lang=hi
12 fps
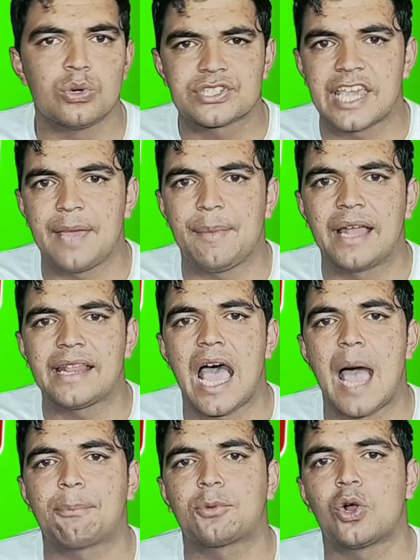उसके बाद
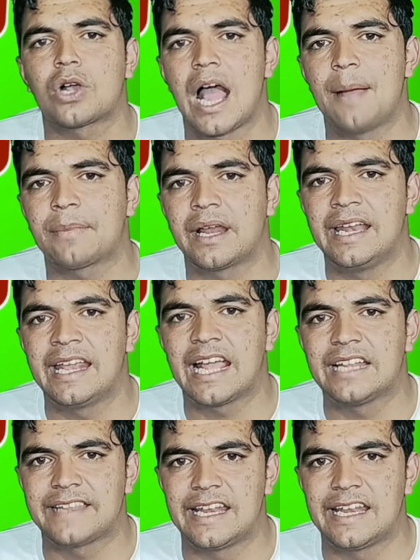आपको काम करने का